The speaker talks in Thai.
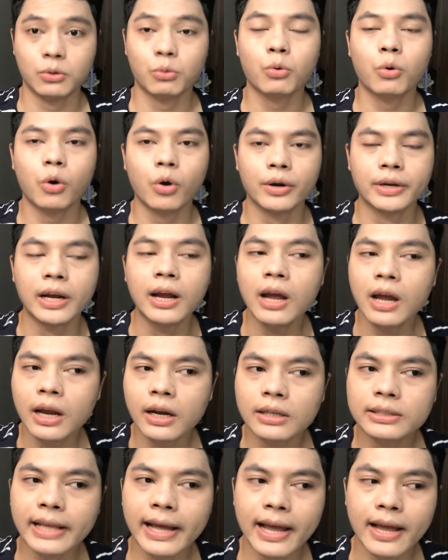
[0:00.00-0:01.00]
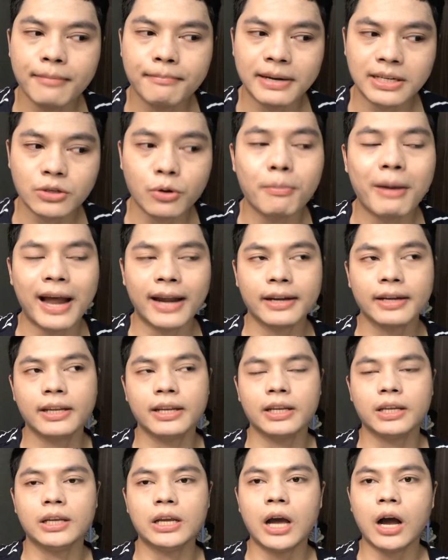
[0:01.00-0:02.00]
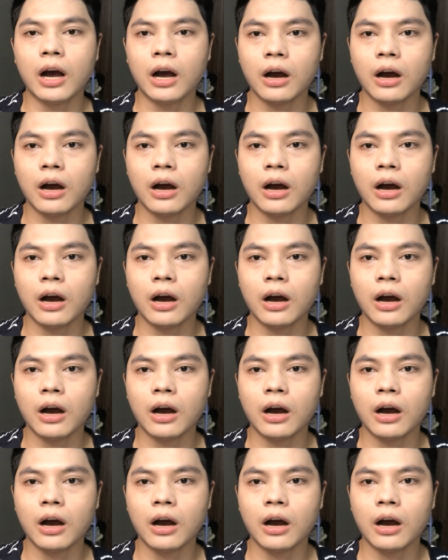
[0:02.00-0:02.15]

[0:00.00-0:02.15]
ทุกคน แต่ปัจจุบันนี้